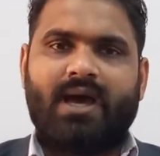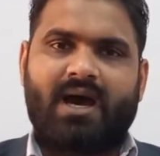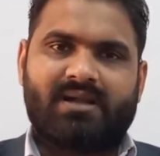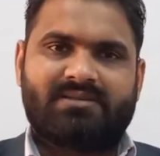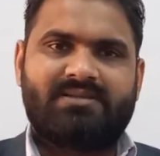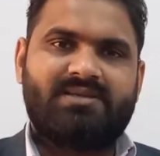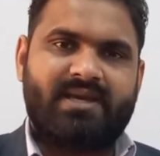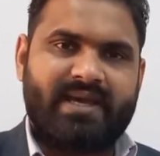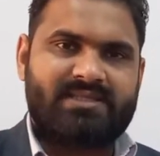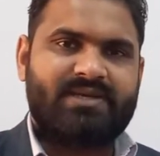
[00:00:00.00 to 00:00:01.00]
आरसीसी
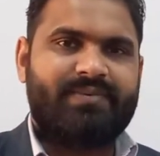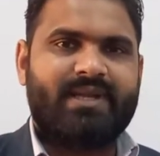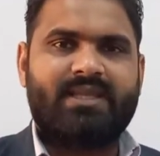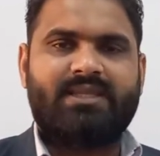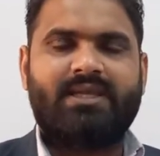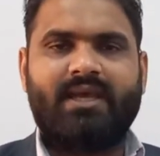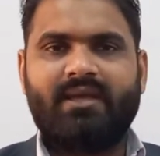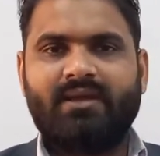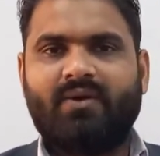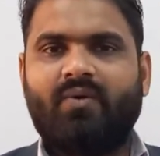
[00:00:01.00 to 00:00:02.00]
कैसे बनाते हैं
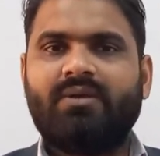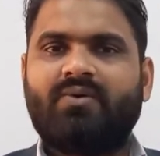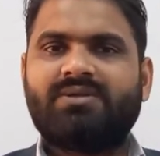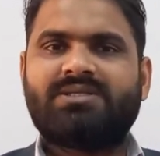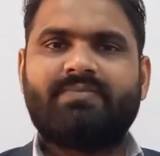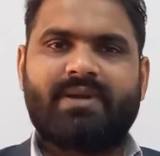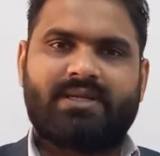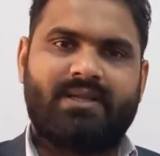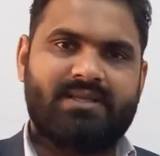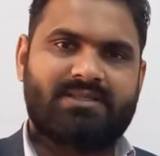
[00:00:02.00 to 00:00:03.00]
कौन कौन सी
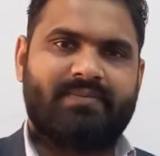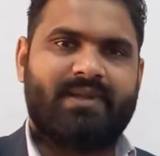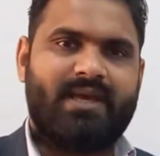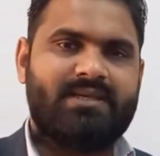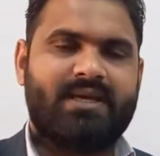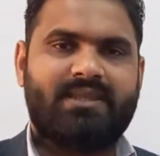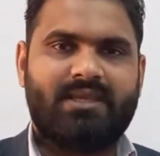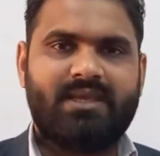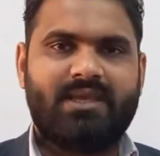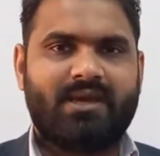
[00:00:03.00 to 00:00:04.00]
मटेरियल से बनाई
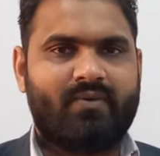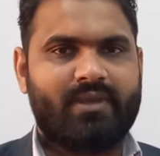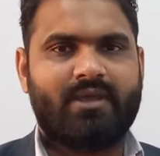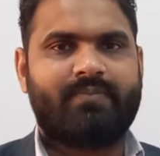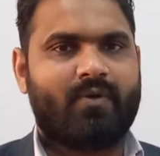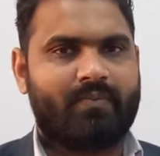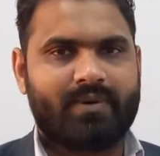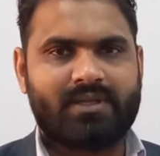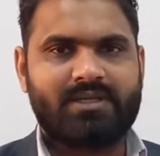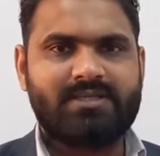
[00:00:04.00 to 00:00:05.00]
जाती है क्या उनके
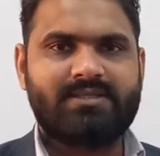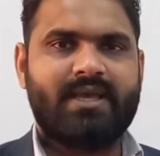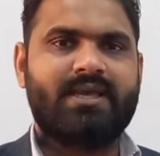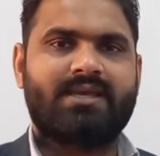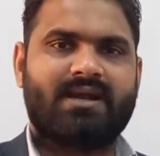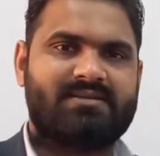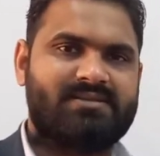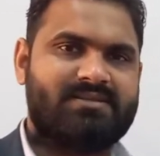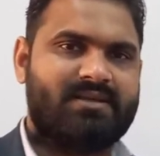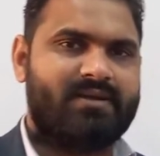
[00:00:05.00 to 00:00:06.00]
प्रॉपर्टीज़ हैं क्या
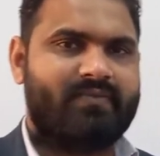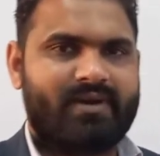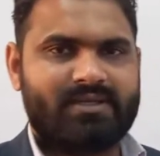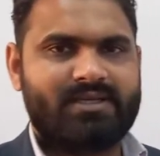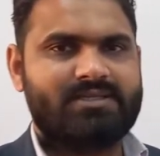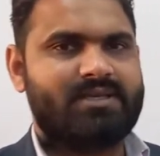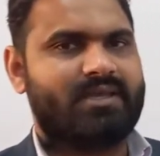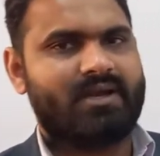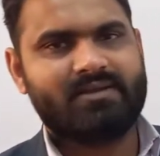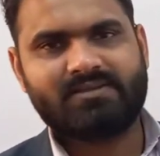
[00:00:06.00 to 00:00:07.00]
आरसीसी के एडवांटेज है
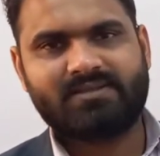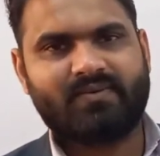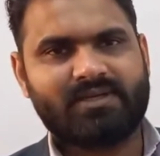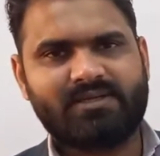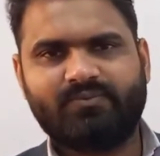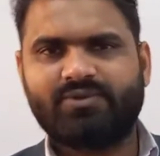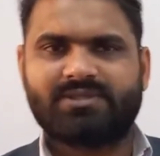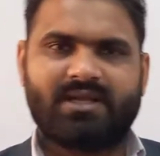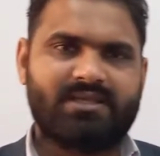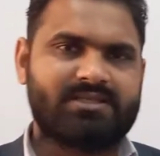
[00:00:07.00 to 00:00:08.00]
क्या डिसएडवांटेज है वो
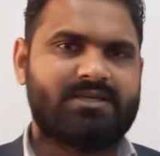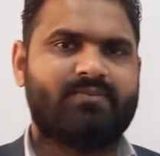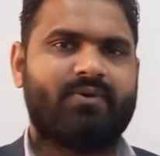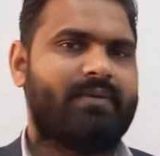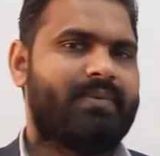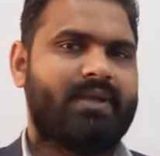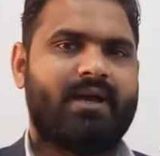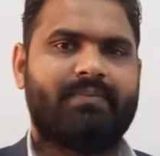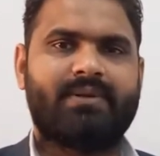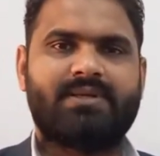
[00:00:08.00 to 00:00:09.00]
सारी चीज़ हम यहाँ पे
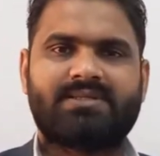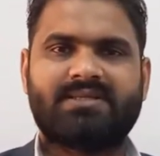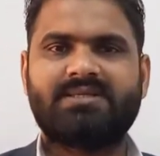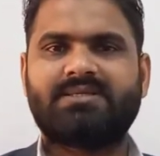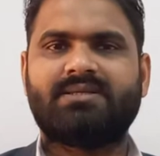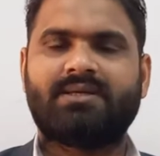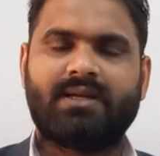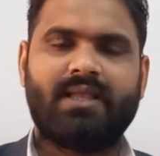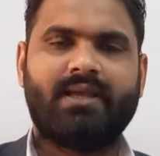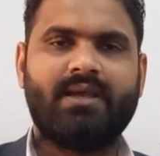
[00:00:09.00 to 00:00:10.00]
यहाँ पे डिस्कस
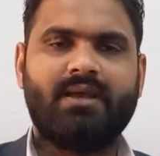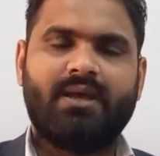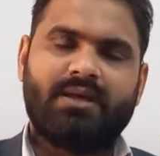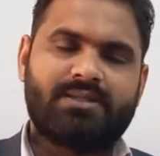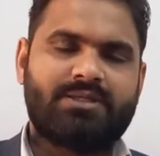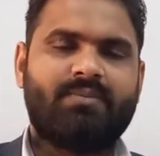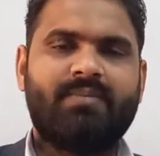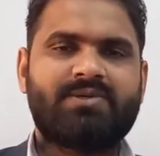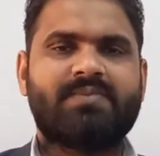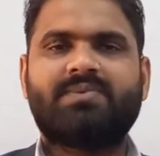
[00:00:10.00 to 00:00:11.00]
करेंगे जब
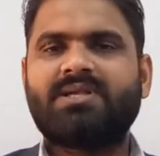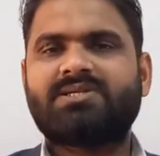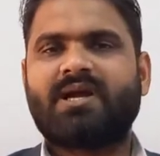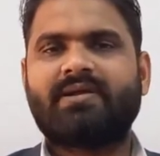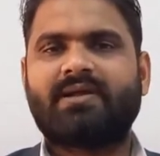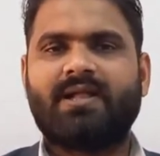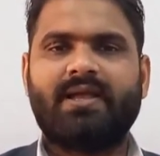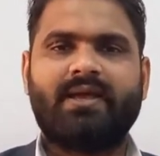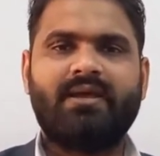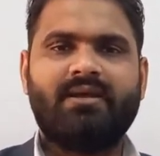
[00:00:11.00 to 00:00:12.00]
हम चैप्टर स्टार्ट
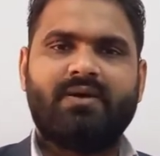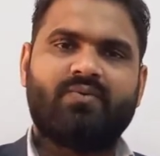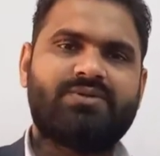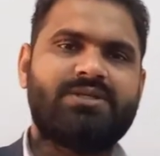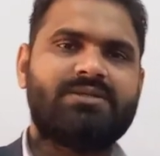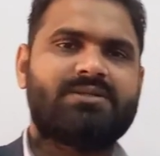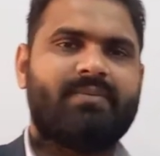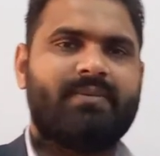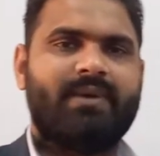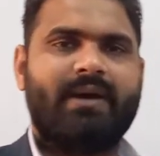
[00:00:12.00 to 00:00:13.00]
करेंगे उसी
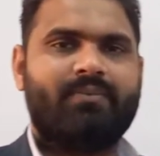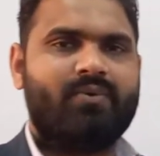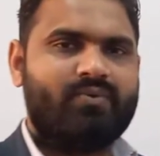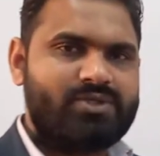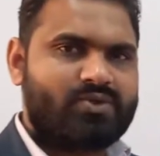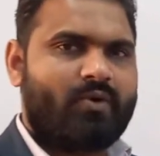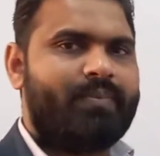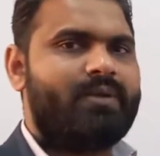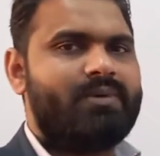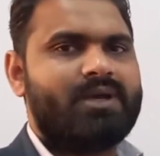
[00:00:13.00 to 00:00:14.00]
समय में आपको उस
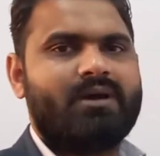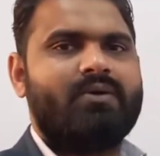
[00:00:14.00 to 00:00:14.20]
टॉपिक में